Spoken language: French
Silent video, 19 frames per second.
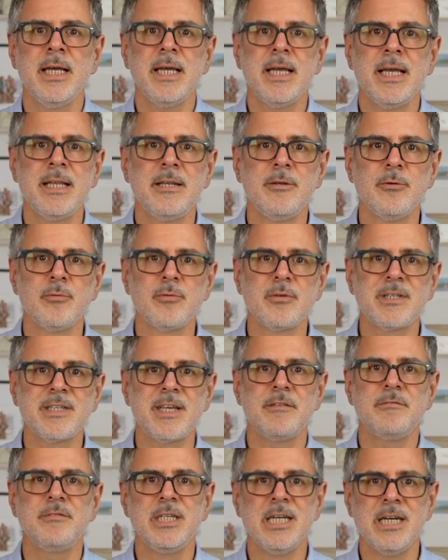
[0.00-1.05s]
Et donc
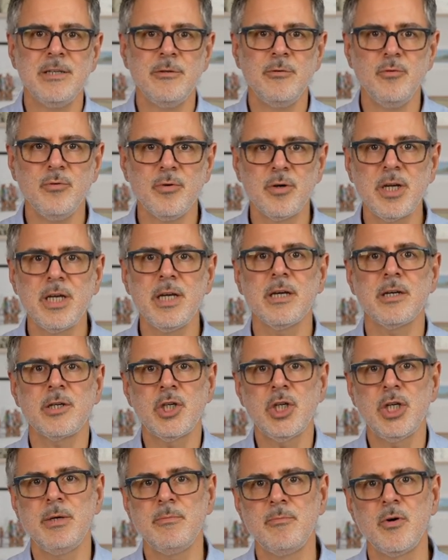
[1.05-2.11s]
ça vient nourrir
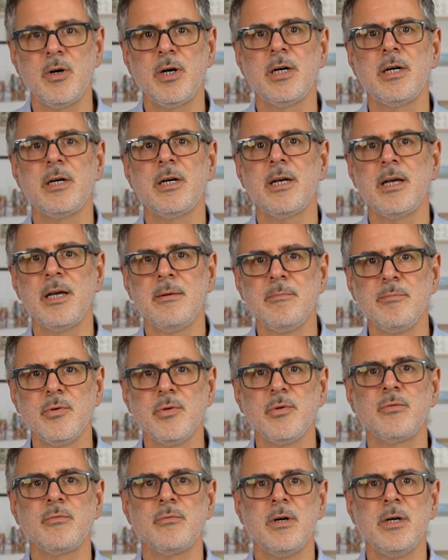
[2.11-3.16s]
chez moi un
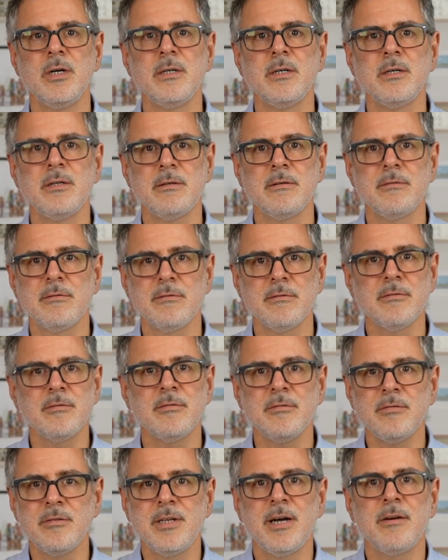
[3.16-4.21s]
besoin
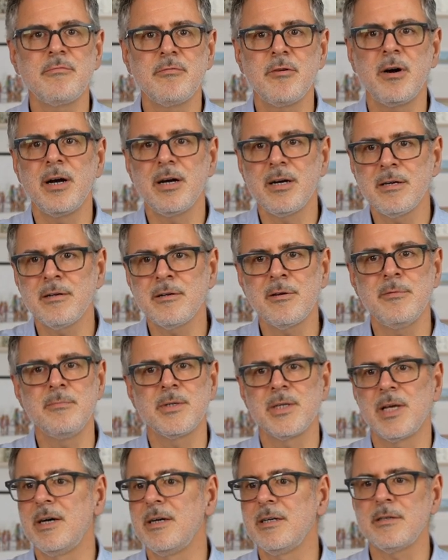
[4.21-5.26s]
euh, d'avoir comme
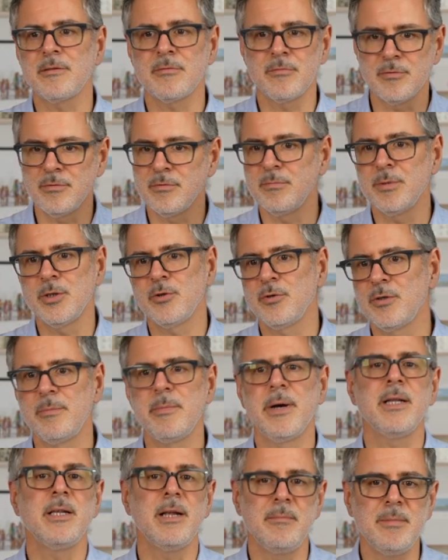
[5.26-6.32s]
ça, ben, je sais
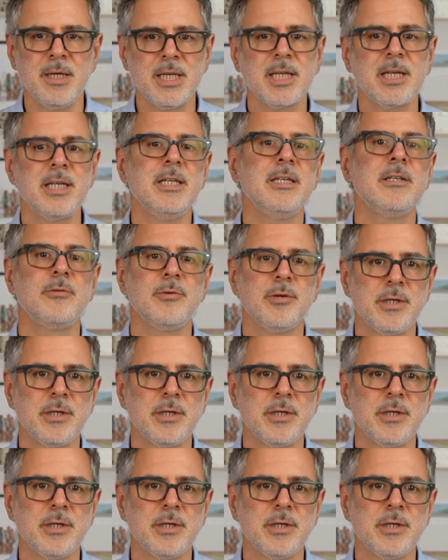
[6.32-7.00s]
pas, de la maîtrise, du